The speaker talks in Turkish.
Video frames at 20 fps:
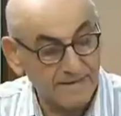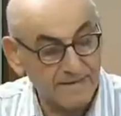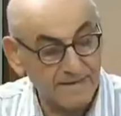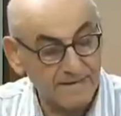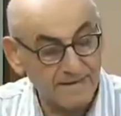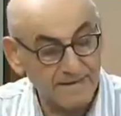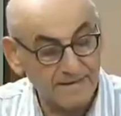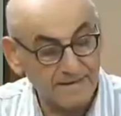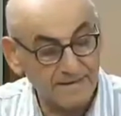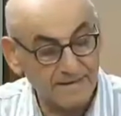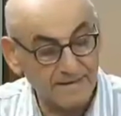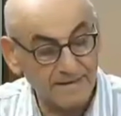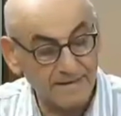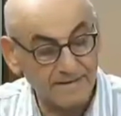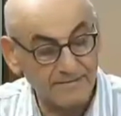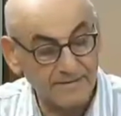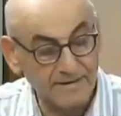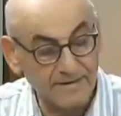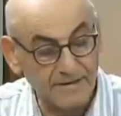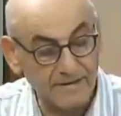Adalet
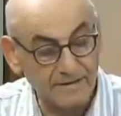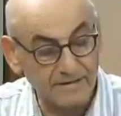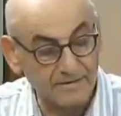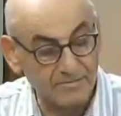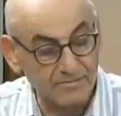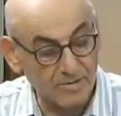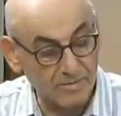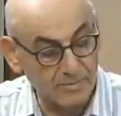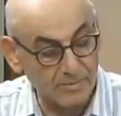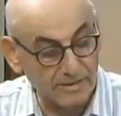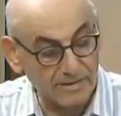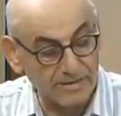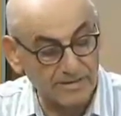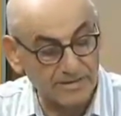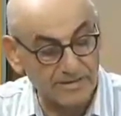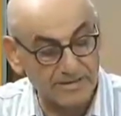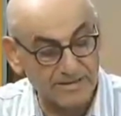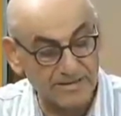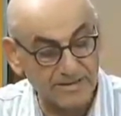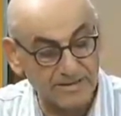ve Kalkınma
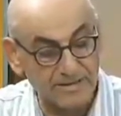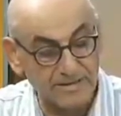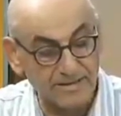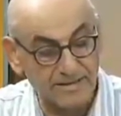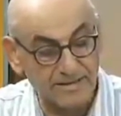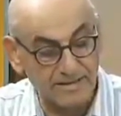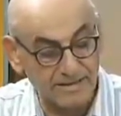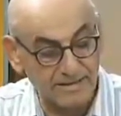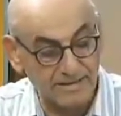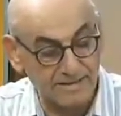Partisi ile